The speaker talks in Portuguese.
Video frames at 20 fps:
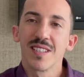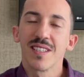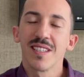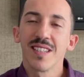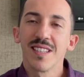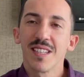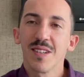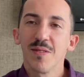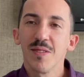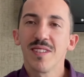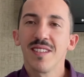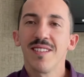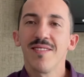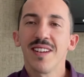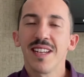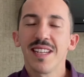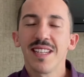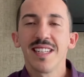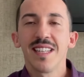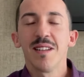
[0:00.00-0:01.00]
Então você vai
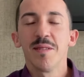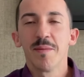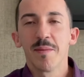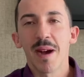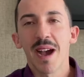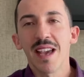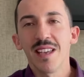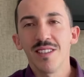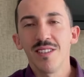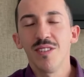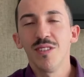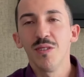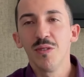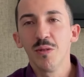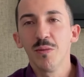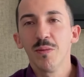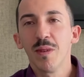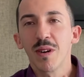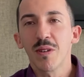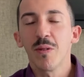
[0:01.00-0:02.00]
ter mais de
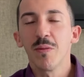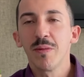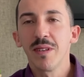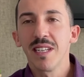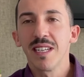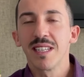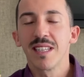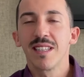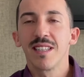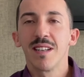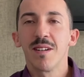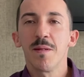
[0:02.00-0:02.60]
uma combinação